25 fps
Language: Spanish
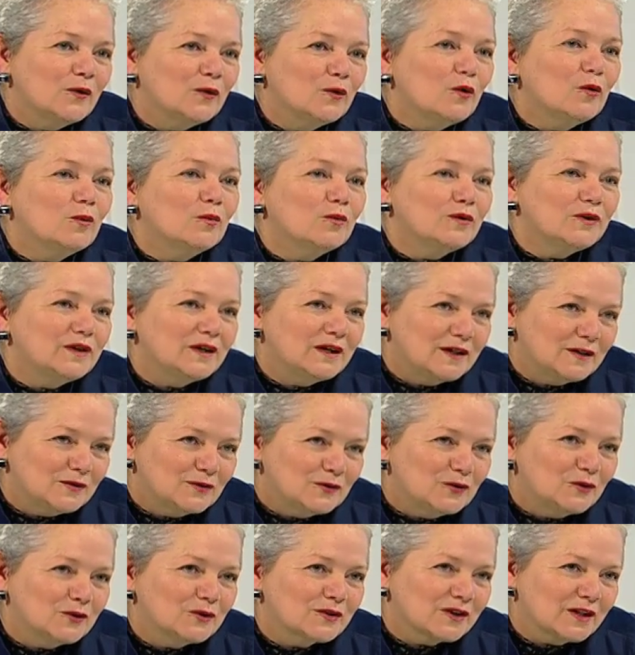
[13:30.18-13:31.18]
como
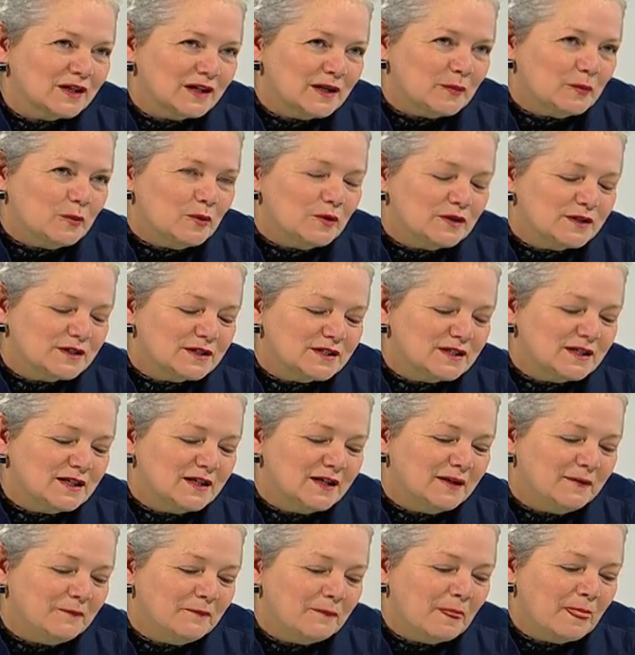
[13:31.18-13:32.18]
director de la
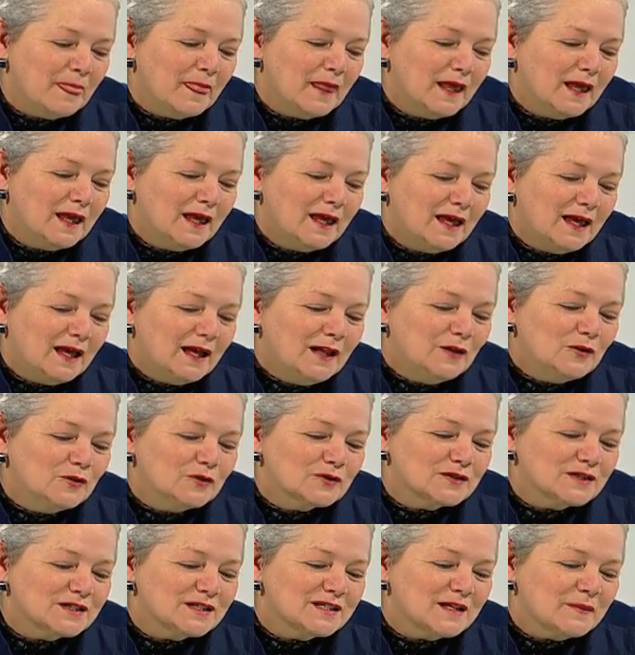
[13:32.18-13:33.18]
policía.
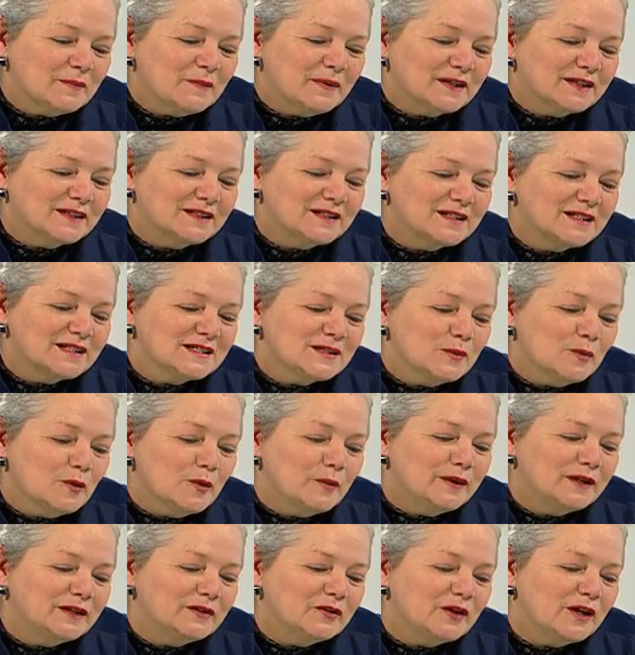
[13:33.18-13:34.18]
Entonces a partir de ese
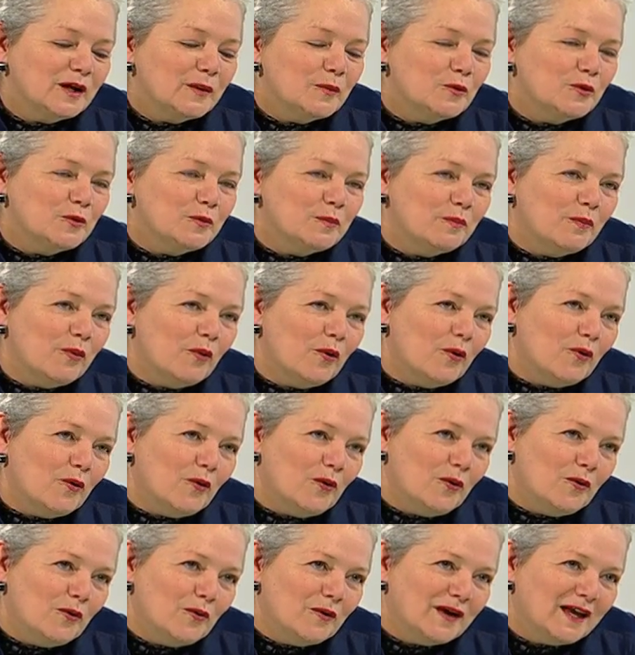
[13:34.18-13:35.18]
momento era muy
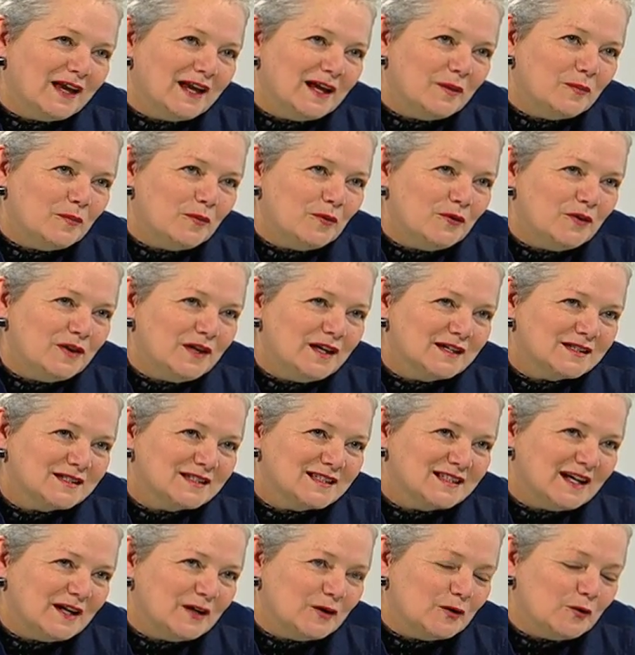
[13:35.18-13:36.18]
poco lo que él podía
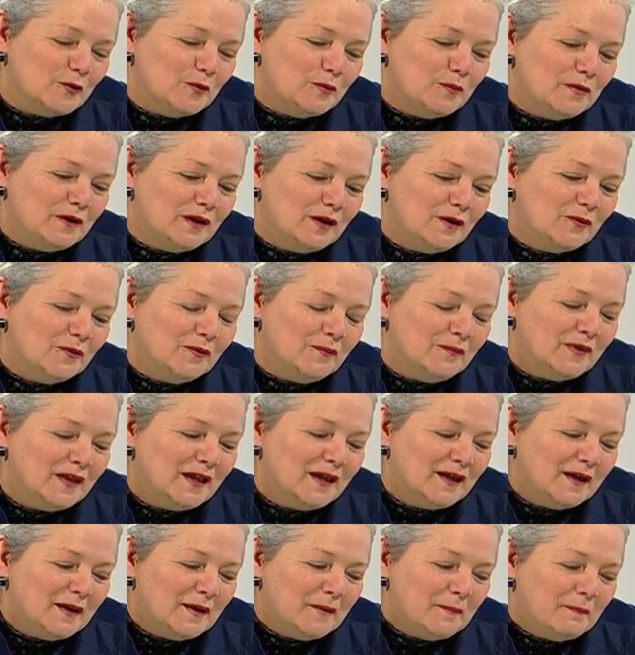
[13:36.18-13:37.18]
estar conmigo,
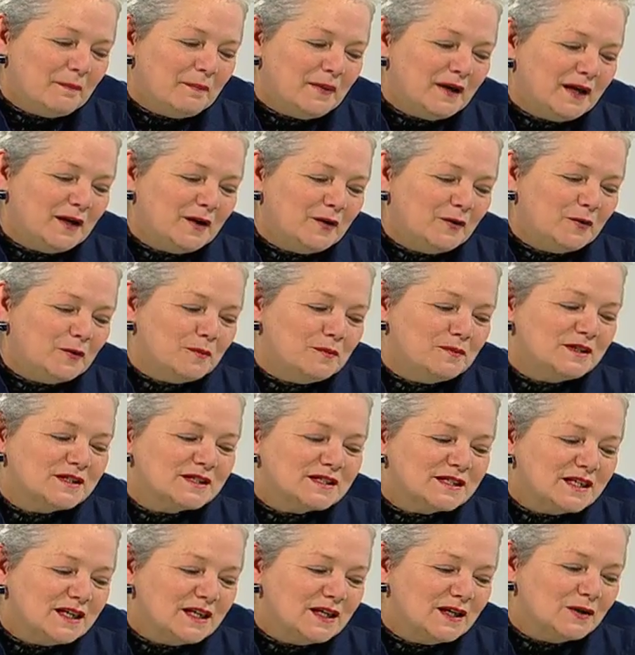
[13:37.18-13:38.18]
pero
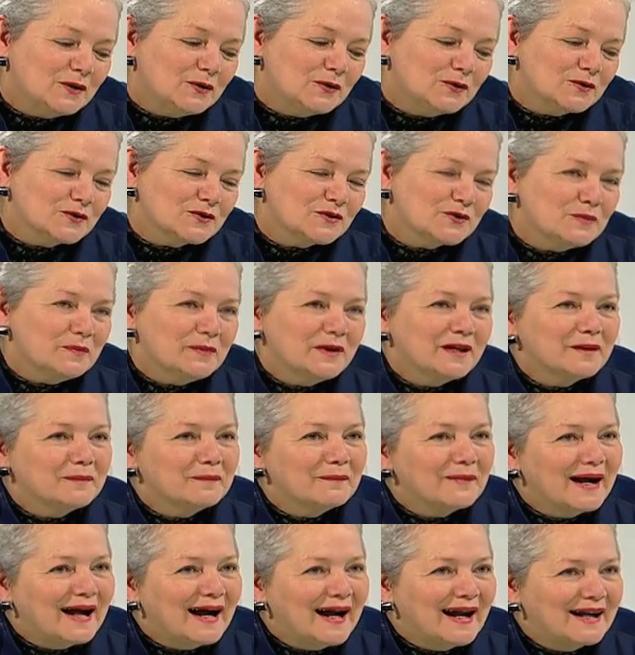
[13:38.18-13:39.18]
mis hijos, mi
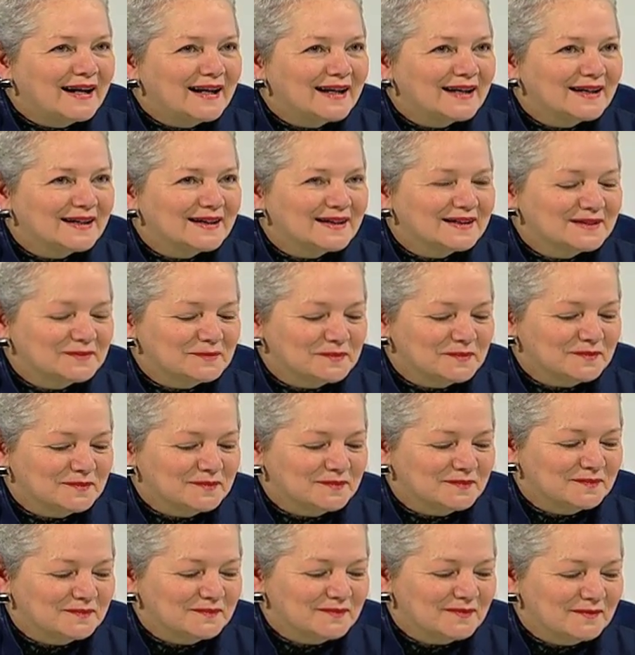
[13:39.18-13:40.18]
hermana,
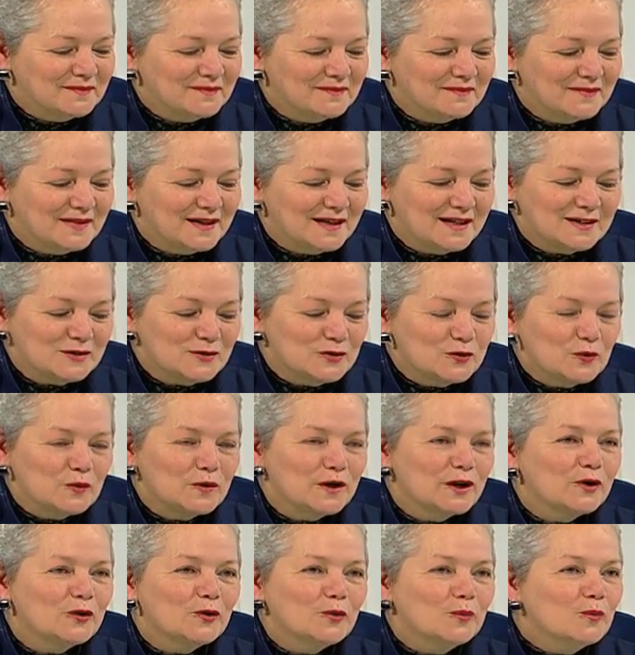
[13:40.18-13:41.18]
mm,
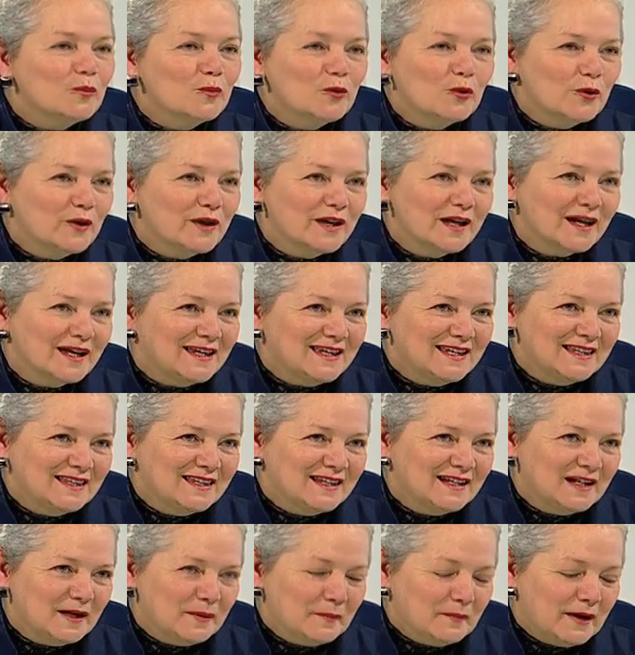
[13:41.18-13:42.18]
estuvieron muy ahí
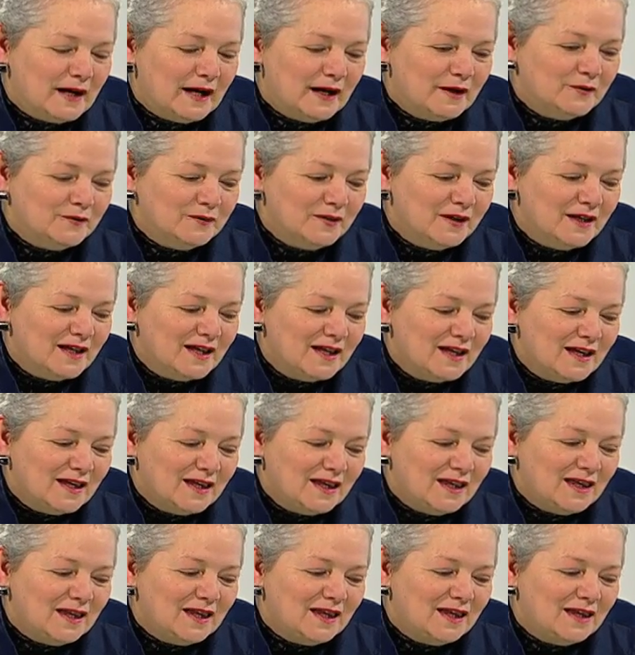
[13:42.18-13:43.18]
de la mano
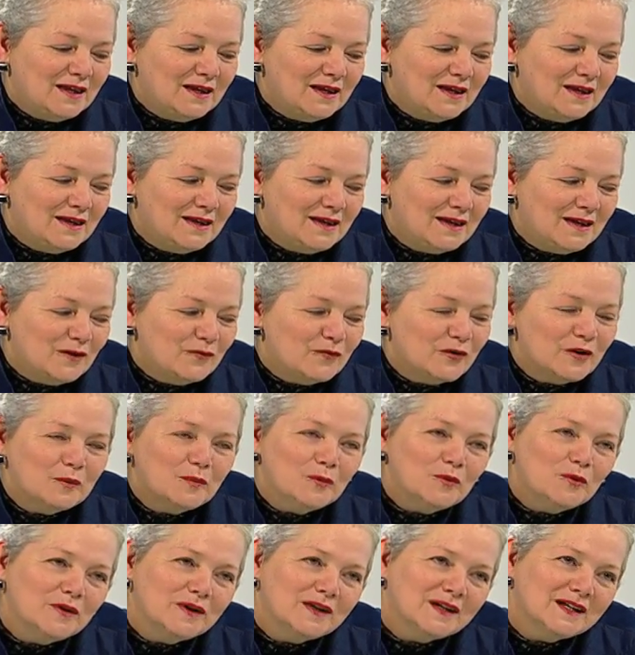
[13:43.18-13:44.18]
y, fue
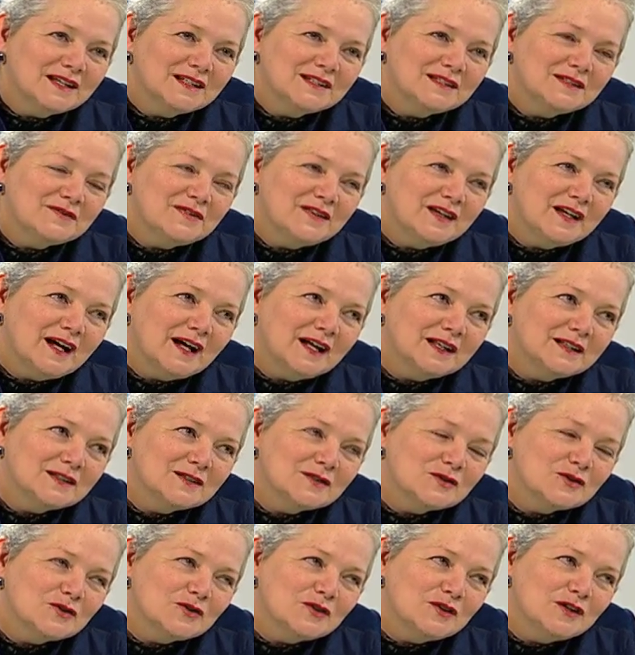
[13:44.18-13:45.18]
muy
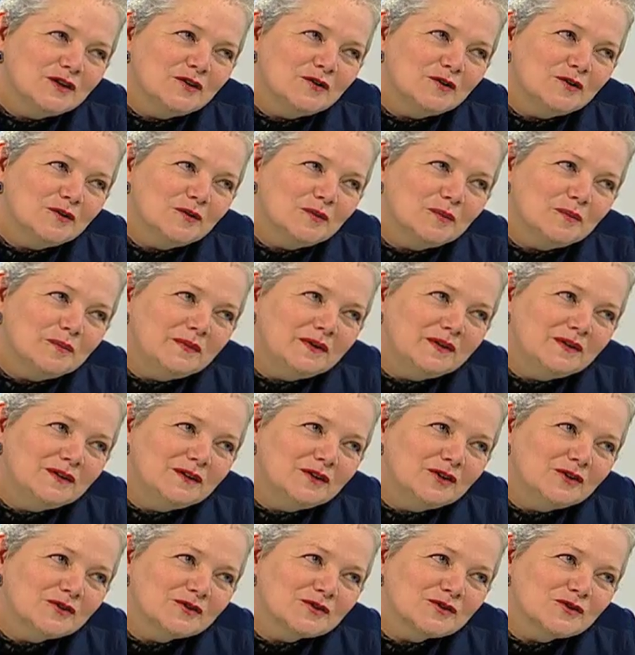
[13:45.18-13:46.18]
gratificante. Yo digo, mi
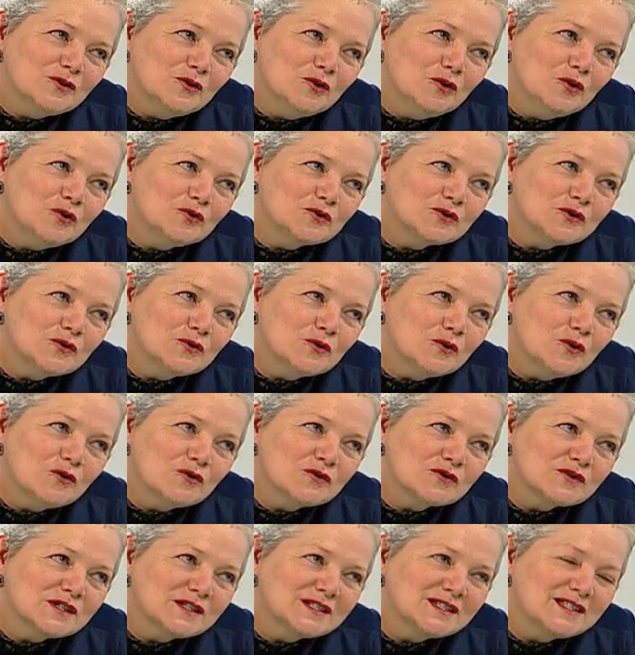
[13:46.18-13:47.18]
Dios, no son
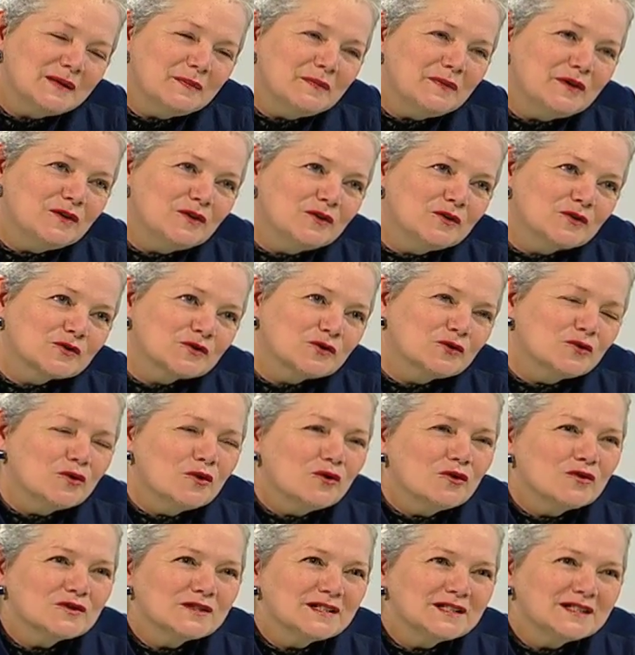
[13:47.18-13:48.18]
cosas de mi Dios, son
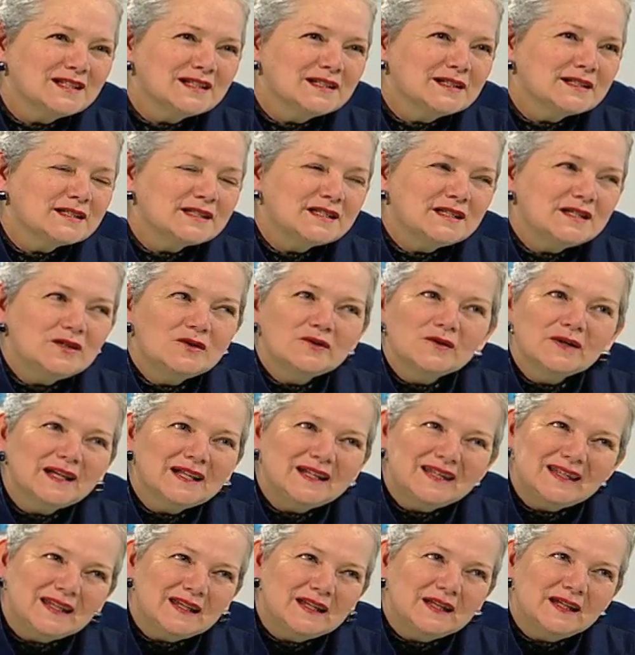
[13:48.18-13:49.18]
cosas del destino que
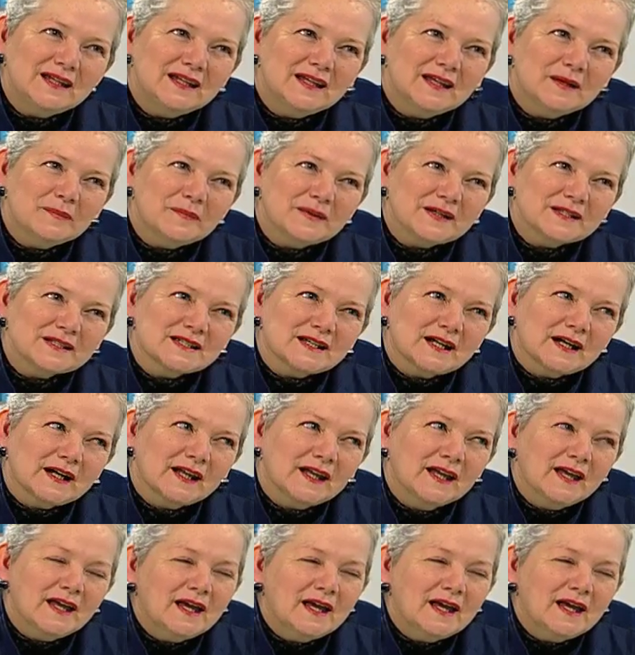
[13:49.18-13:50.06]
tienen que pasar.